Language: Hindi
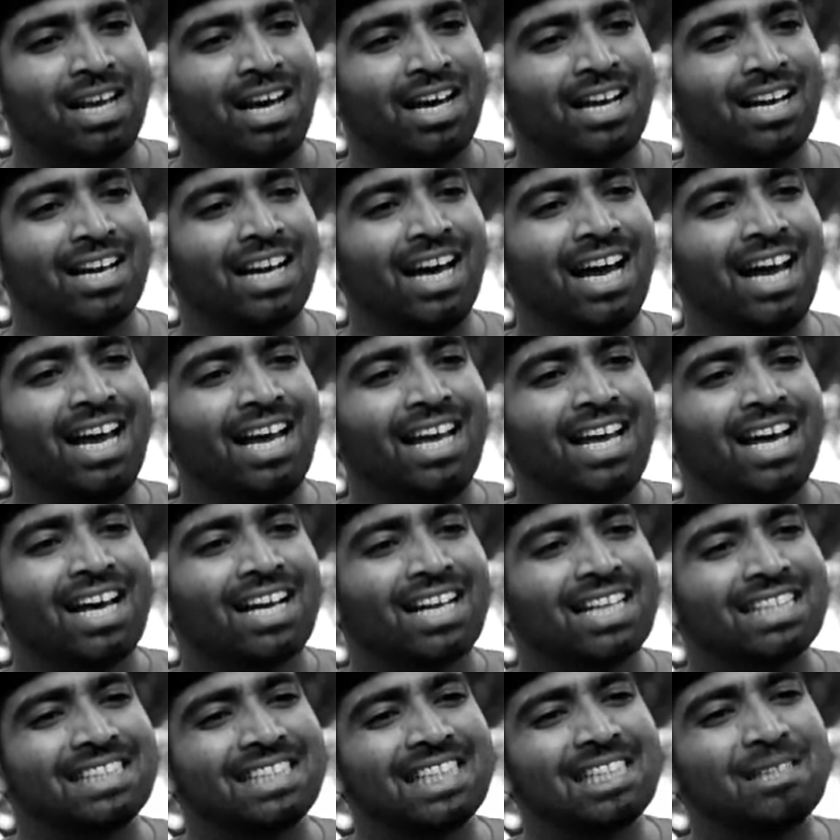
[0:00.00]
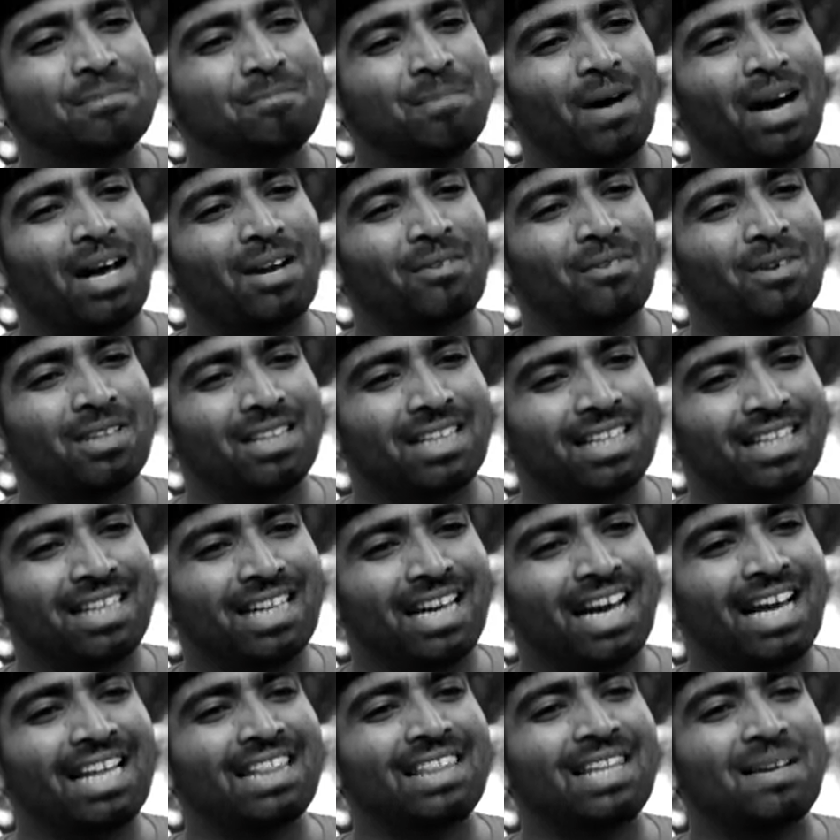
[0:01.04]
र र जिस पार्वती
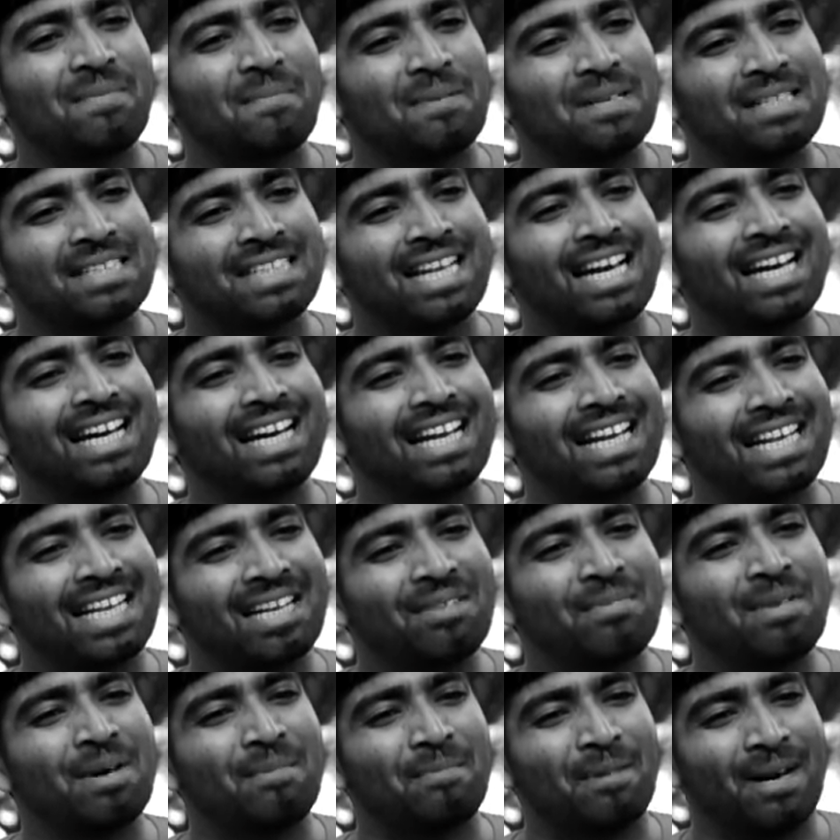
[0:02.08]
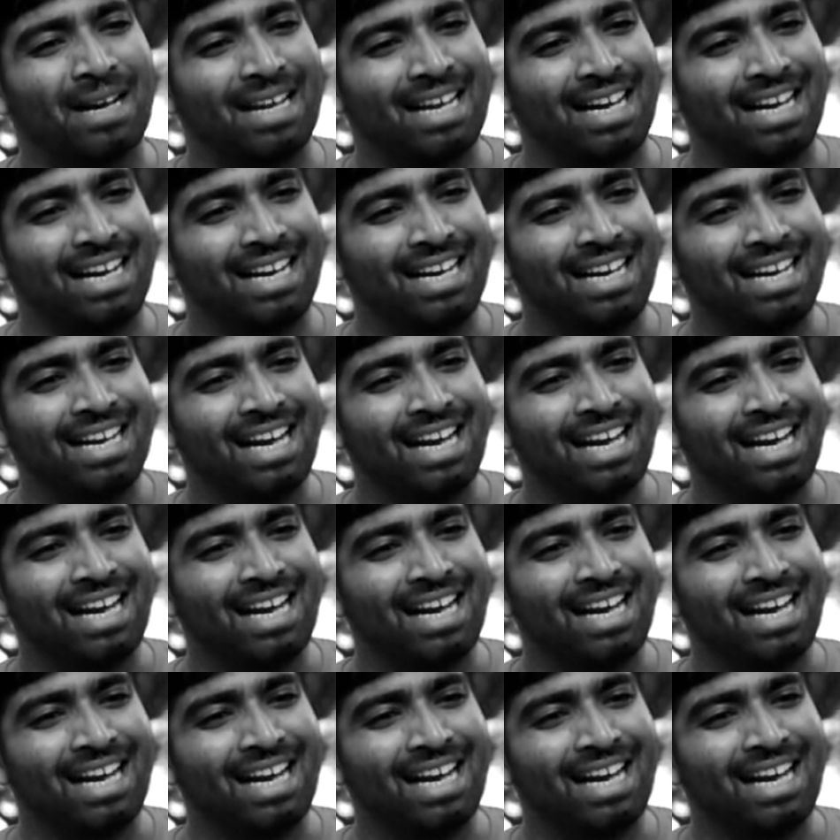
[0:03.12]
ने तपस्या कर किम पाया